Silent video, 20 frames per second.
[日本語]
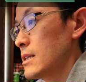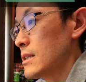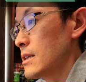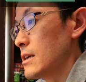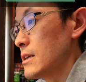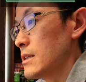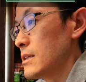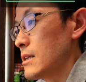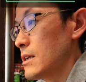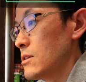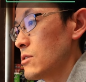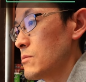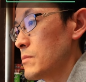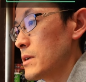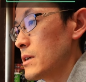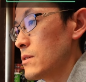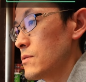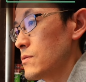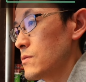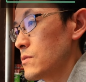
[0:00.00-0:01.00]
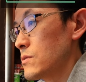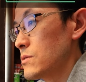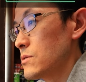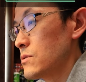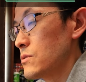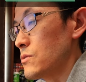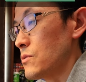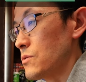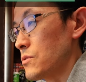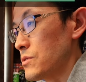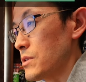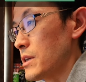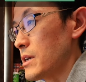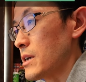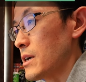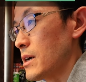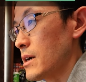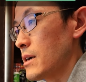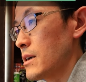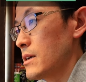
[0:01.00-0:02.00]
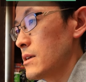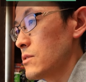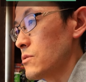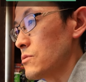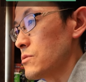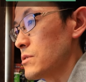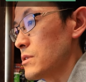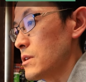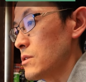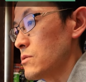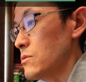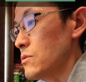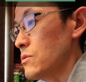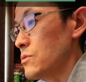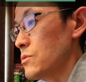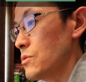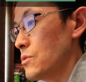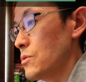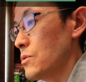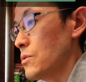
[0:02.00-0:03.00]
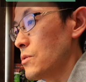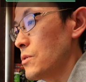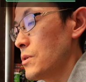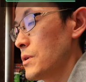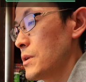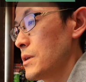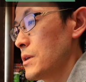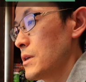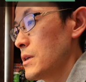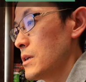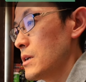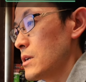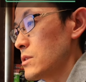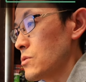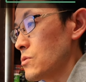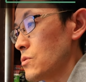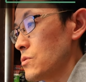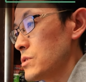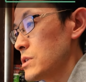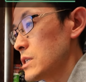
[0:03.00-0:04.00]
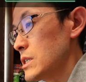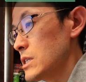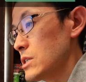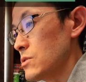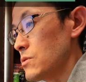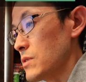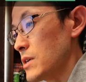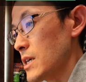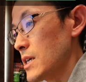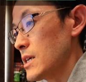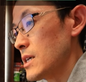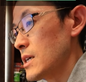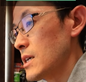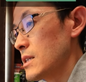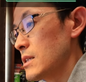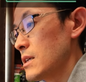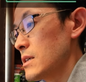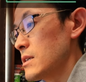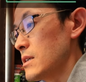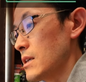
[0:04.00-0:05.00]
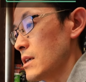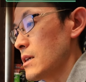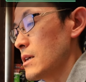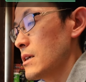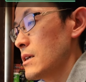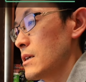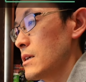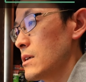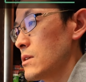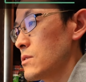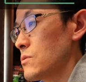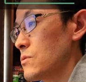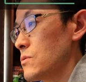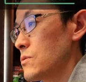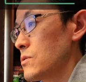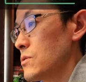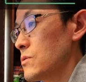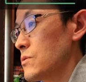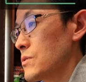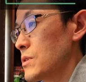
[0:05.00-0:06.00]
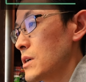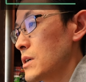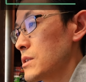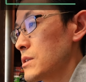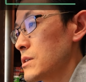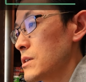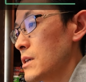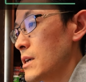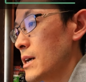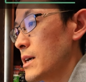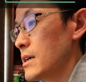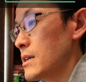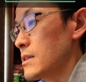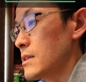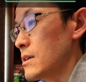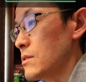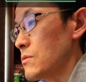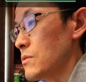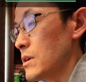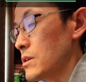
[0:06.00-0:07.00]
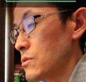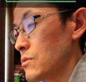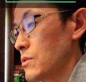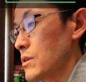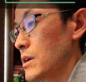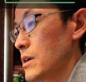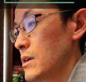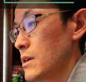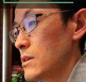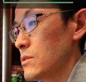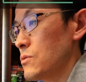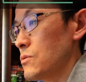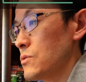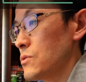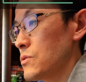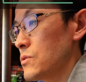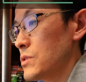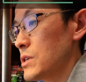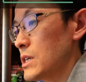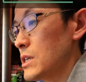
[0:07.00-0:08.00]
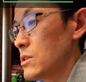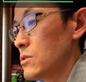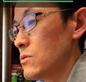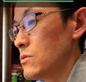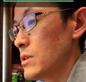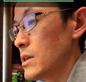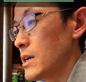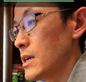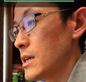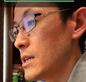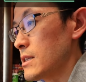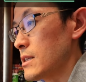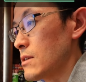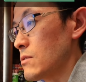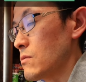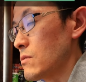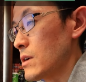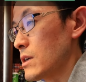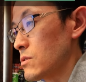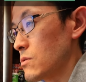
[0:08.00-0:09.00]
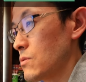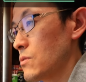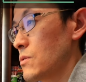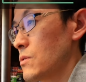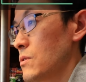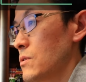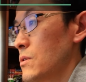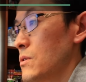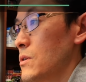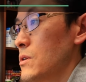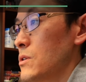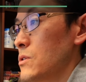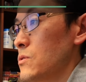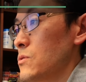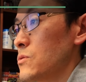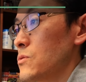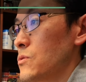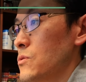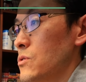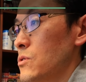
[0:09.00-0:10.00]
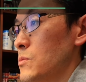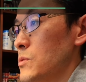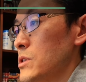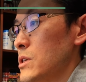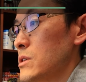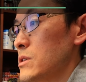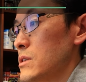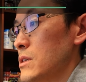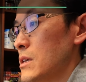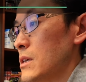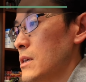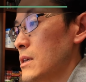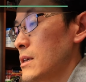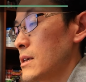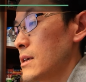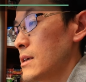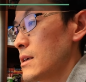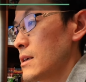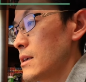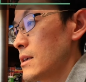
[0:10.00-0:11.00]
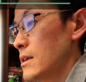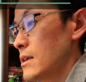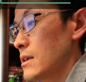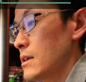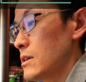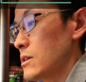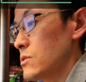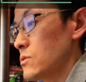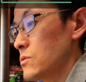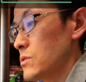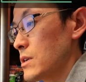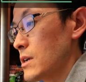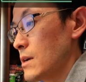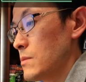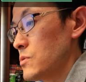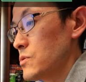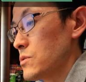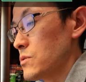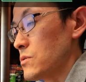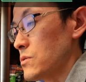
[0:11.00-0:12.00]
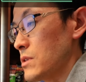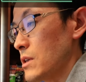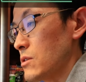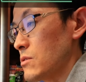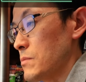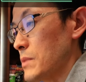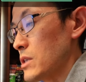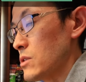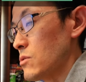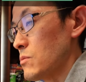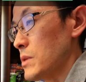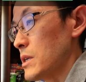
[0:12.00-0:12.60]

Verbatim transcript: 大抵の場合複数の個体が載ってるのとあとご自身の経験ですねどういう感じで会えたのかとかどういう頻度で会えたのかというところもですね非常に過不足なくまと